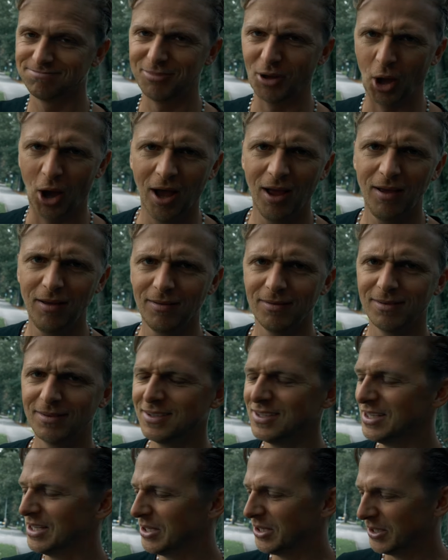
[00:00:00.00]
ja.
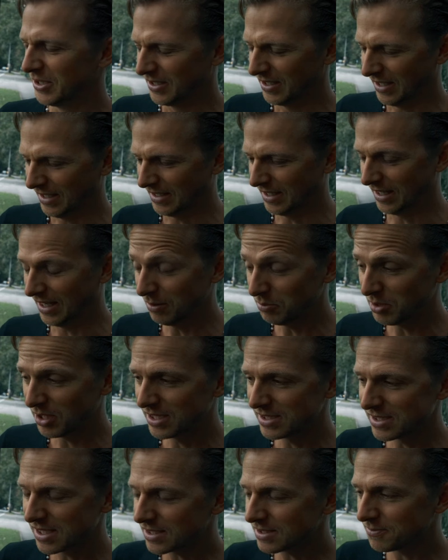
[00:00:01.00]
Und dann haben die
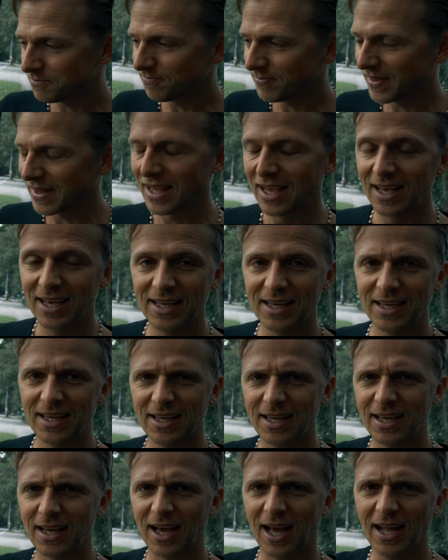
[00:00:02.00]
gesagt,
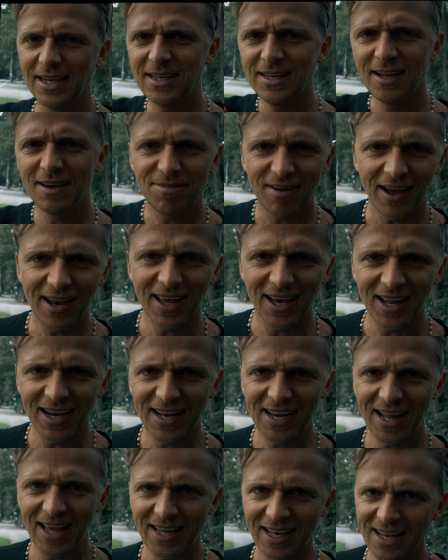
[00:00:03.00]
hat Ihnen Ihr Fahrlehrer
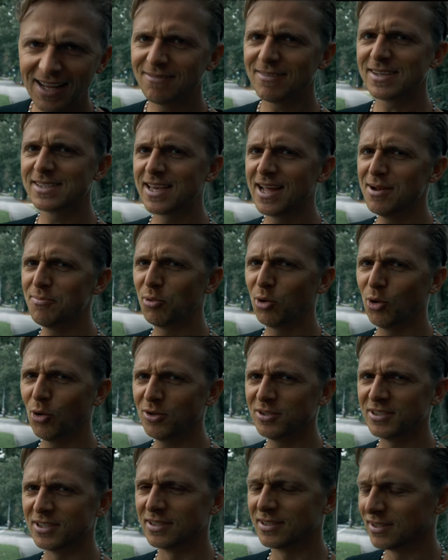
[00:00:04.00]
denn erklärt, was gelb
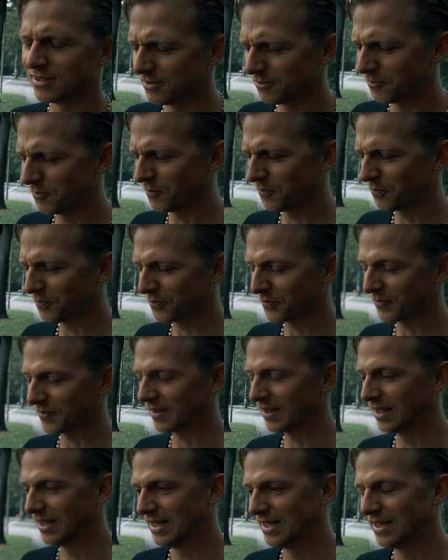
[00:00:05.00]
bedeutet?
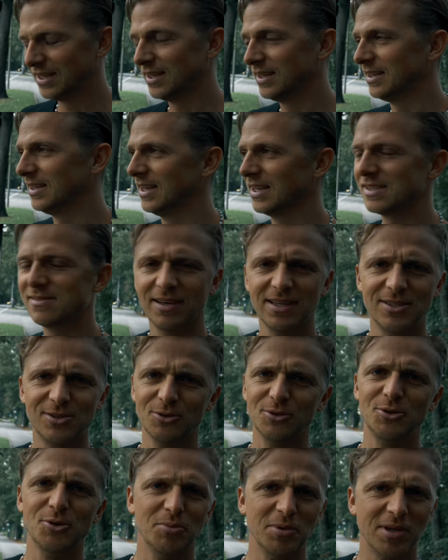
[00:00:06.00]
Jetzt war ich so
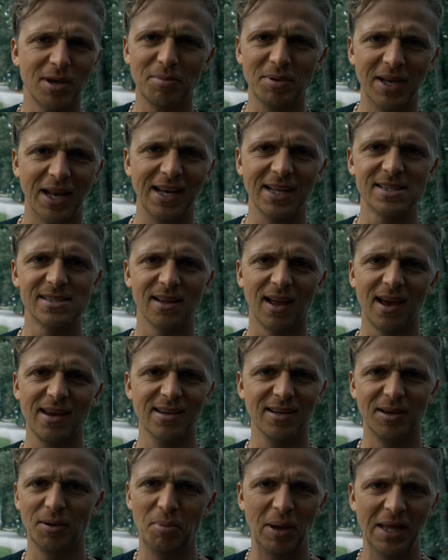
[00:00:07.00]
ein Typ, ich habe in der letzten
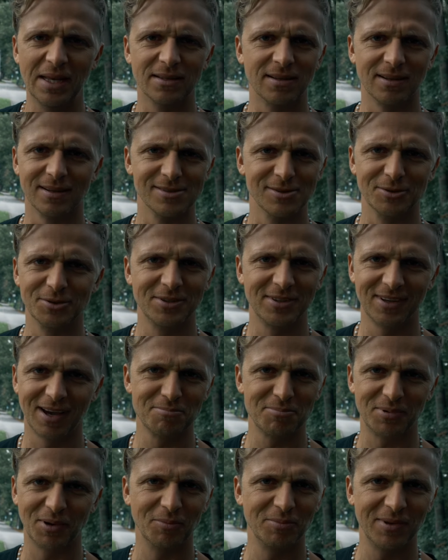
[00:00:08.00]
Reihe gepennt. Also ich
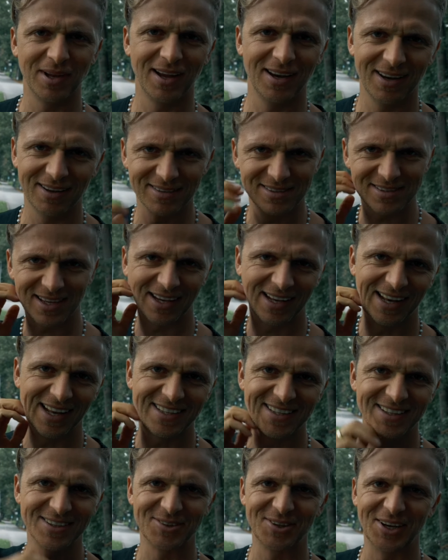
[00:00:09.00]
habe, ob da einer was
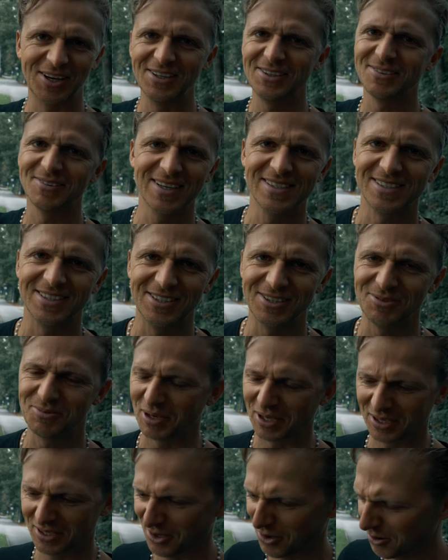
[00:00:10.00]
erklärt hat oder nicht, weiß ich nicht
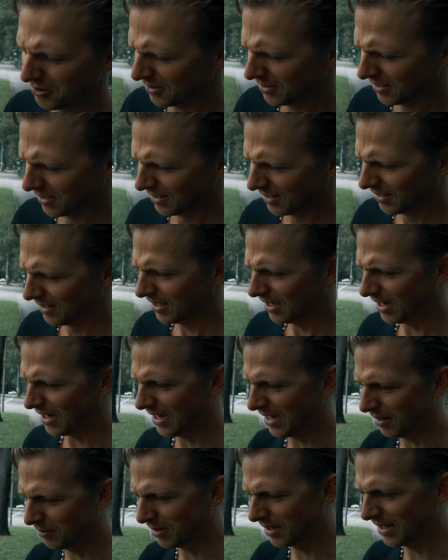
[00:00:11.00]
mehr
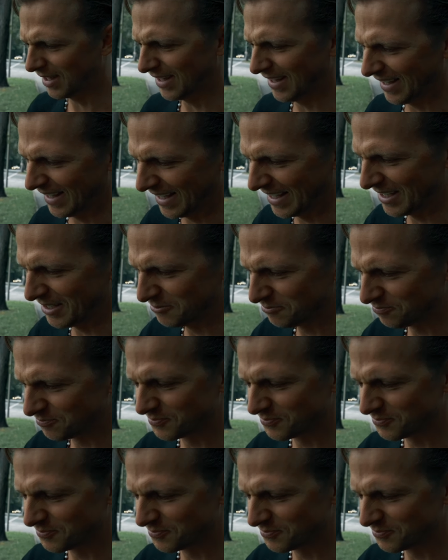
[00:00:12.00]
genau. Aber, äh,